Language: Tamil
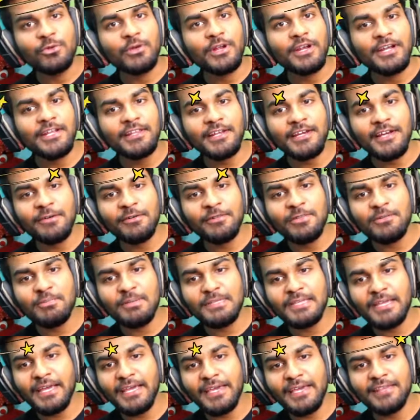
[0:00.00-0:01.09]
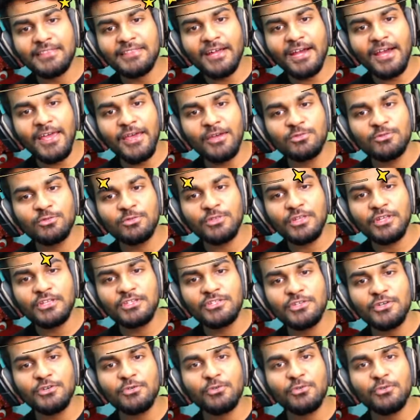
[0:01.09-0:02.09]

கிட்டத்தட்ட வந்து பாத்தீங்கன்னா என் தலையை சுத்திடுச்சு